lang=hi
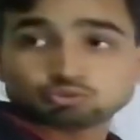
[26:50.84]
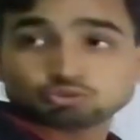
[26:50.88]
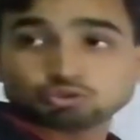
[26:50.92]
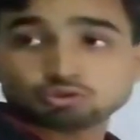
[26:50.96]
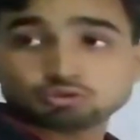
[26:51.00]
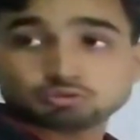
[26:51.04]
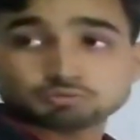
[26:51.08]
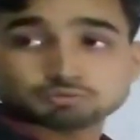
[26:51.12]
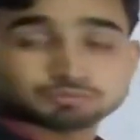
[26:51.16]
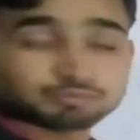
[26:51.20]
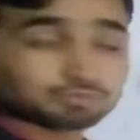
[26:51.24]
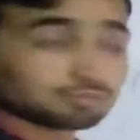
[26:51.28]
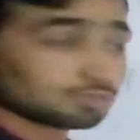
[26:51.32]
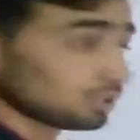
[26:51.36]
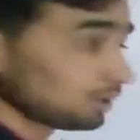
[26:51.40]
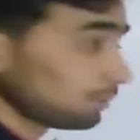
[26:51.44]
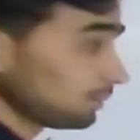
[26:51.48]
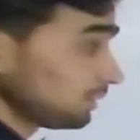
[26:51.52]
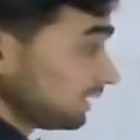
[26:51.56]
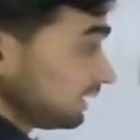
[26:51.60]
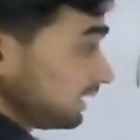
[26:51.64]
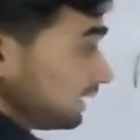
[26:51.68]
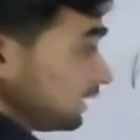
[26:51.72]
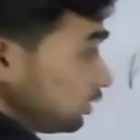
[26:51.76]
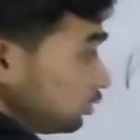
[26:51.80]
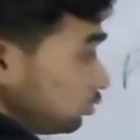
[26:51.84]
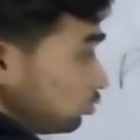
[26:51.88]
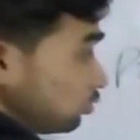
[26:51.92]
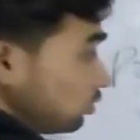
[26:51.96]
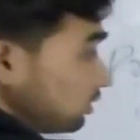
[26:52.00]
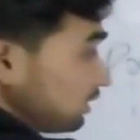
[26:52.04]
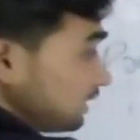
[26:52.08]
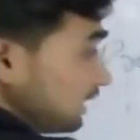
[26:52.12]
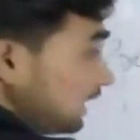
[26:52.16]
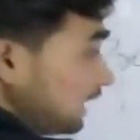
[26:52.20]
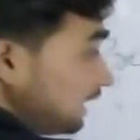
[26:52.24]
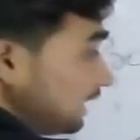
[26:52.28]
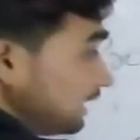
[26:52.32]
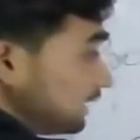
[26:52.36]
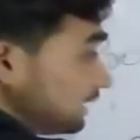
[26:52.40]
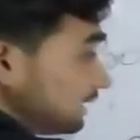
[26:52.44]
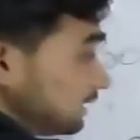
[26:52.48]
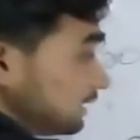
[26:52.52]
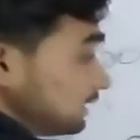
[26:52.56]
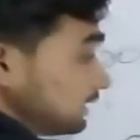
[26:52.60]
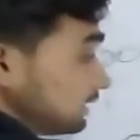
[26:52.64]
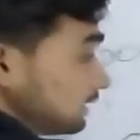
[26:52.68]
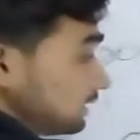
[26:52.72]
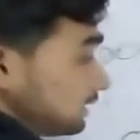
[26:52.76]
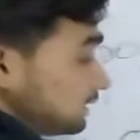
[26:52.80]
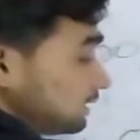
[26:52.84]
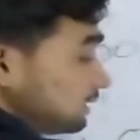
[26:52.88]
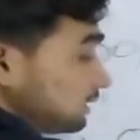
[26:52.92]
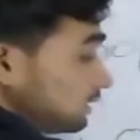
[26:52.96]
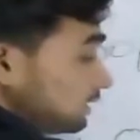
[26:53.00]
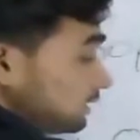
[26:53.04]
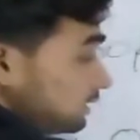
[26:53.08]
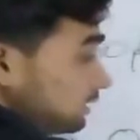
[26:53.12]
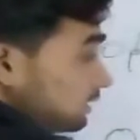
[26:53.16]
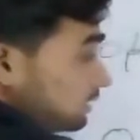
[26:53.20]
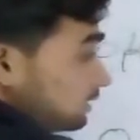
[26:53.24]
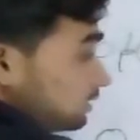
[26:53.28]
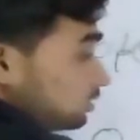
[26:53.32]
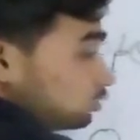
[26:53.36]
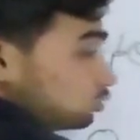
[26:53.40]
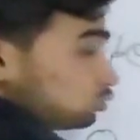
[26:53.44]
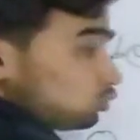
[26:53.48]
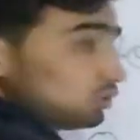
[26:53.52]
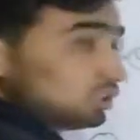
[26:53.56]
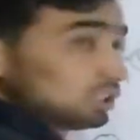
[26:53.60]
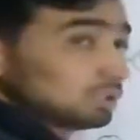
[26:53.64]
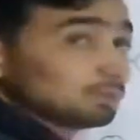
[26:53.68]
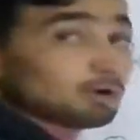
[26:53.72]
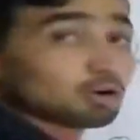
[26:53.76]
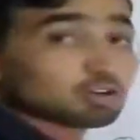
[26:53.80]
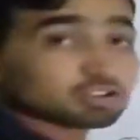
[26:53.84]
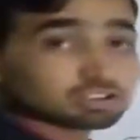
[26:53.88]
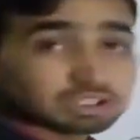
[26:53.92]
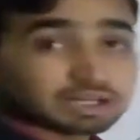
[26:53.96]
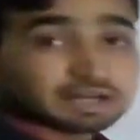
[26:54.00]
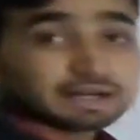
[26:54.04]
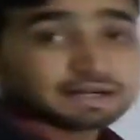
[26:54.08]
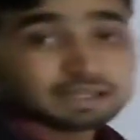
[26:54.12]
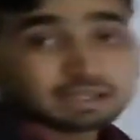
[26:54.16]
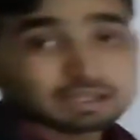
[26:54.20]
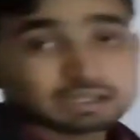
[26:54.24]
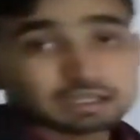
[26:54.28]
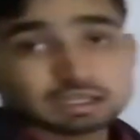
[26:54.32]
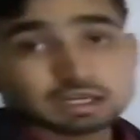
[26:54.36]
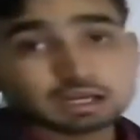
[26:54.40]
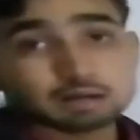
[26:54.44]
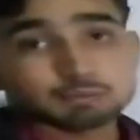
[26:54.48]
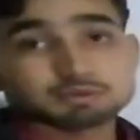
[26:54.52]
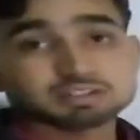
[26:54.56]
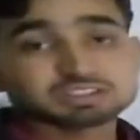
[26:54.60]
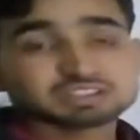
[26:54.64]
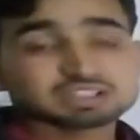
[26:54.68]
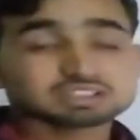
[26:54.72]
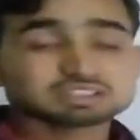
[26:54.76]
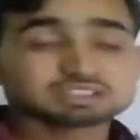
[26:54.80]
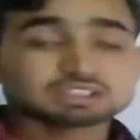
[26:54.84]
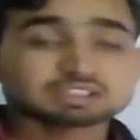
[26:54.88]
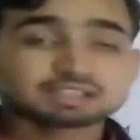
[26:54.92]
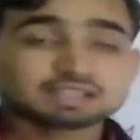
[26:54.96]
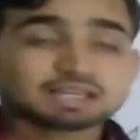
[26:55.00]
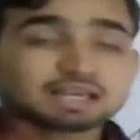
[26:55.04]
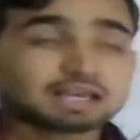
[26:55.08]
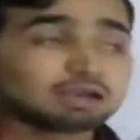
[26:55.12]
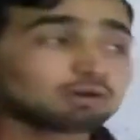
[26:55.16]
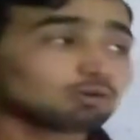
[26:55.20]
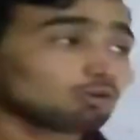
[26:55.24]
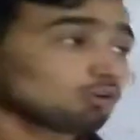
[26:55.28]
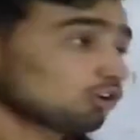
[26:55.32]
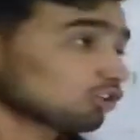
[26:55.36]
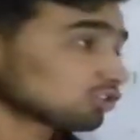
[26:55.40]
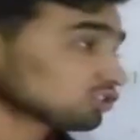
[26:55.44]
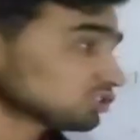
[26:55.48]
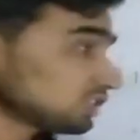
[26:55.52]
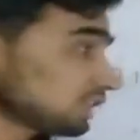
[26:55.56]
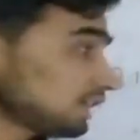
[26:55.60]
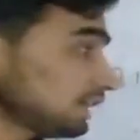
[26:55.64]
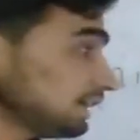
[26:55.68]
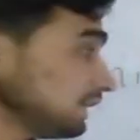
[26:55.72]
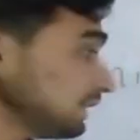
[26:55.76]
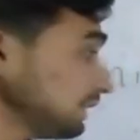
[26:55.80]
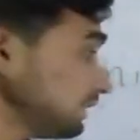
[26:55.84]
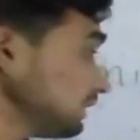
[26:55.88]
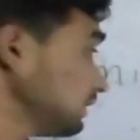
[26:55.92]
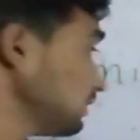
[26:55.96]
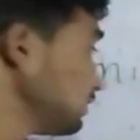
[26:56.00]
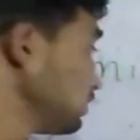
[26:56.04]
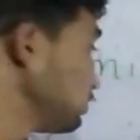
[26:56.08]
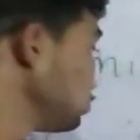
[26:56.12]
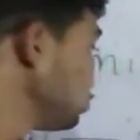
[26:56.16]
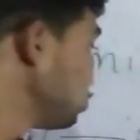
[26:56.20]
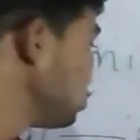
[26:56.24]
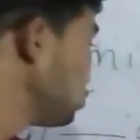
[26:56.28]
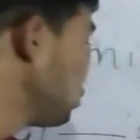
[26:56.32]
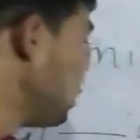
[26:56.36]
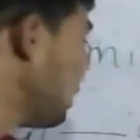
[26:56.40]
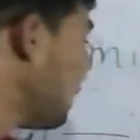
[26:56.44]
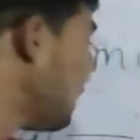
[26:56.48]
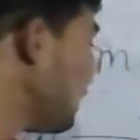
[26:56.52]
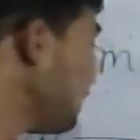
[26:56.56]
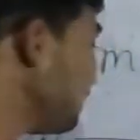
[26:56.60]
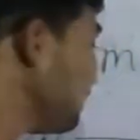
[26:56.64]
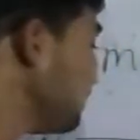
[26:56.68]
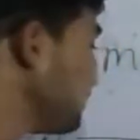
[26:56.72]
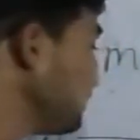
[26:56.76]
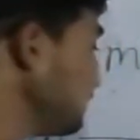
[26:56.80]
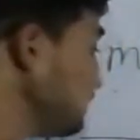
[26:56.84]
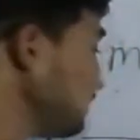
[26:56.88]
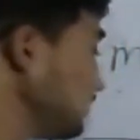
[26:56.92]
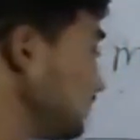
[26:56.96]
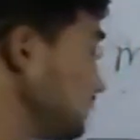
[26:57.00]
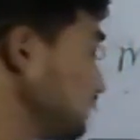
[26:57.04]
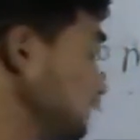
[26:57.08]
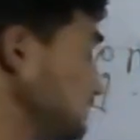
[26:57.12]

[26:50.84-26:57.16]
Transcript: टू अब यानी टू क्या है सोडियम ऑक्साइड है हमेशा से क्या है ऑक्साइड है तो जो आपके